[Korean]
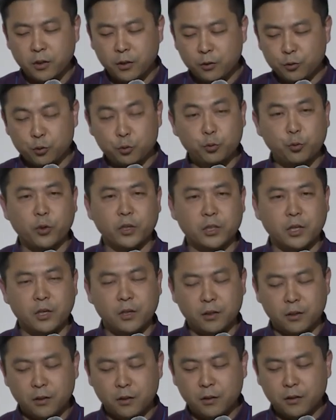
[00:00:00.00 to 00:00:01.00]
중요하다
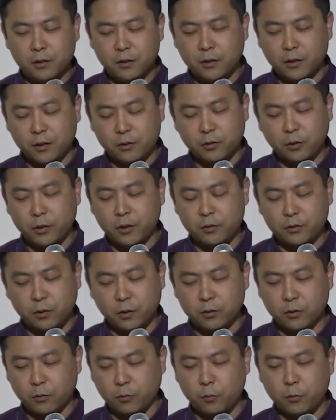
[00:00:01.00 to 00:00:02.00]
어, 저희가
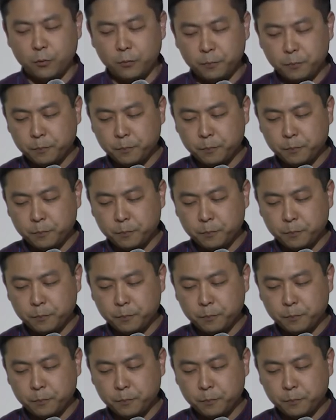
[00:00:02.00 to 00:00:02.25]
느꼈었고